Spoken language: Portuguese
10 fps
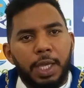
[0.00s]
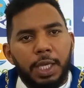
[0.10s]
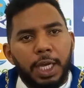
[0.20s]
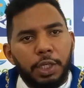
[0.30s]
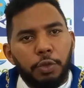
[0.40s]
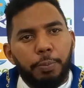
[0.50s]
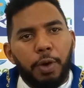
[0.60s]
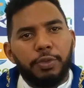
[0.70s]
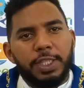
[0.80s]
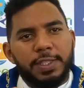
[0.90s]
Querido
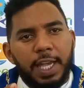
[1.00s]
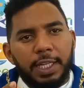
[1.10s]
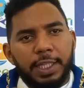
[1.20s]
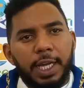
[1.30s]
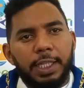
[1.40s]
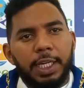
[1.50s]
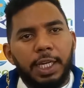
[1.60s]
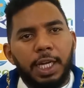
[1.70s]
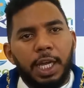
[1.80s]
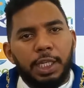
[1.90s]
povo de Sertânia,
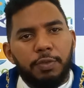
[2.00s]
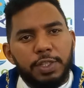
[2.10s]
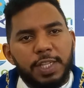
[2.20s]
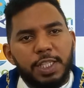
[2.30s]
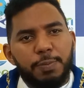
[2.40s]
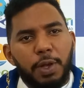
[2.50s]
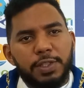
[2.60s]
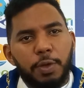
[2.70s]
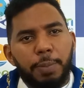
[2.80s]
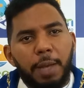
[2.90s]
que vocês
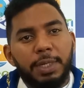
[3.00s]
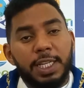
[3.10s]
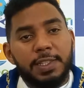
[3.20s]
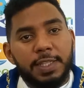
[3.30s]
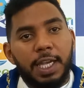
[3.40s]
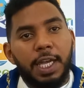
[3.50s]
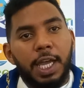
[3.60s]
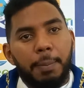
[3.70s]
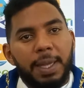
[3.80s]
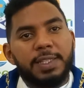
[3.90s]
possam permanecer
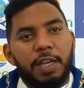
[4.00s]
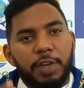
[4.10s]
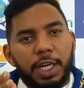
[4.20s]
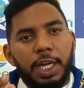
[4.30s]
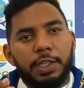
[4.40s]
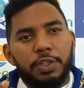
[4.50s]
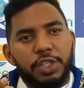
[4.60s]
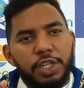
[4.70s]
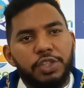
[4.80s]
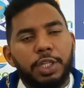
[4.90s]
perseverantes
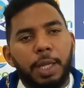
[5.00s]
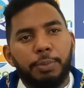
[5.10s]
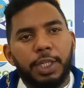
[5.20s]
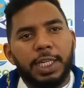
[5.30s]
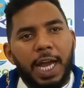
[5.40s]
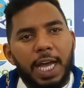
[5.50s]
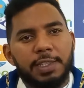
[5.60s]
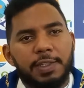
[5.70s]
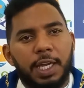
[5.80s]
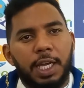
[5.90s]
neste tempo de
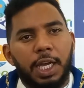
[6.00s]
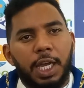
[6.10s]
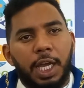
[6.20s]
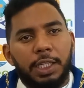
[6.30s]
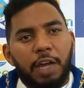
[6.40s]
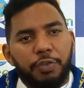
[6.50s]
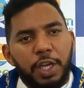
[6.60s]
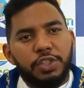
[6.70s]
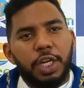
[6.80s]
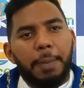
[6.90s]
graça, na
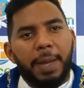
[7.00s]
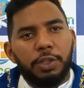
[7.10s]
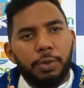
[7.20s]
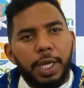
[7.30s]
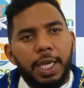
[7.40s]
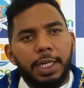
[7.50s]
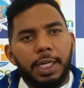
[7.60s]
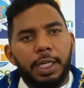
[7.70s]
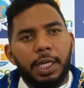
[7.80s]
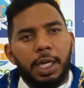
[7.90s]
festa da
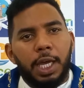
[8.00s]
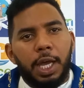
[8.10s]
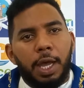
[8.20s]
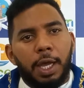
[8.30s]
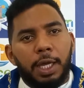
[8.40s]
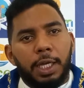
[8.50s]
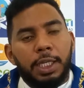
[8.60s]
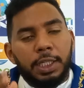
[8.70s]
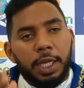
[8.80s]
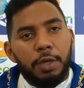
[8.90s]
padroeira, e
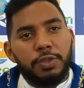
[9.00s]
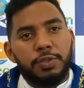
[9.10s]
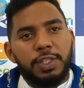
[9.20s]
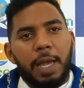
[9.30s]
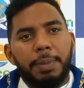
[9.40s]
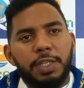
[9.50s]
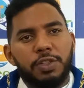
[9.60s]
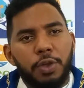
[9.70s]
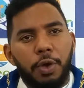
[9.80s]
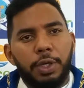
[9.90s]
que Deus vos
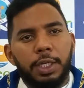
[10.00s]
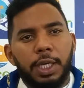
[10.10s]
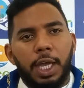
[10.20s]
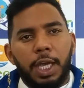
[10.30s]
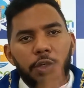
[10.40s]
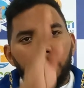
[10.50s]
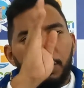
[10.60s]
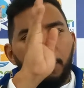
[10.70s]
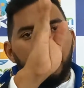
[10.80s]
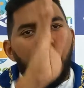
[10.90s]
abençoe, em nome
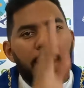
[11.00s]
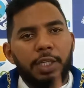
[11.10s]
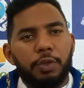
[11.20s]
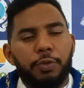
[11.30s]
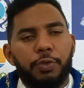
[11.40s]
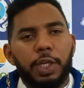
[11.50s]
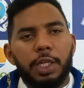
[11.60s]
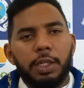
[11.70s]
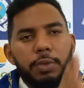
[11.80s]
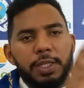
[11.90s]
do Pai, do
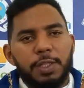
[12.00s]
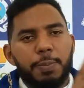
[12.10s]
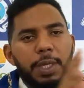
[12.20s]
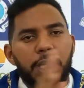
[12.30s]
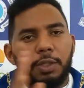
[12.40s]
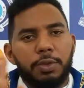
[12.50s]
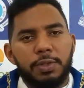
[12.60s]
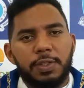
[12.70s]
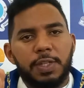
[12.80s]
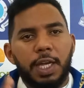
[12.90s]
Filho e do Espírito
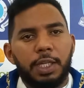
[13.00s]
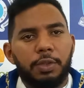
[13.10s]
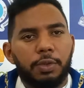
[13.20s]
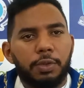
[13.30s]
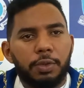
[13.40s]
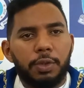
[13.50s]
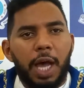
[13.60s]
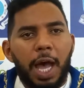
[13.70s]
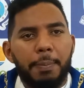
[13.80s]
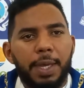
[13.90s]
Santo.
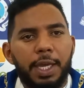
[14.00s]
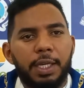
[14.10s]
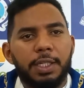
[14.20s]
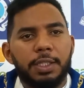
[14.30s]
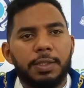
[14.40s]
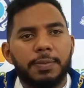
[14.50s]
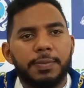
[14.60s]
Amém.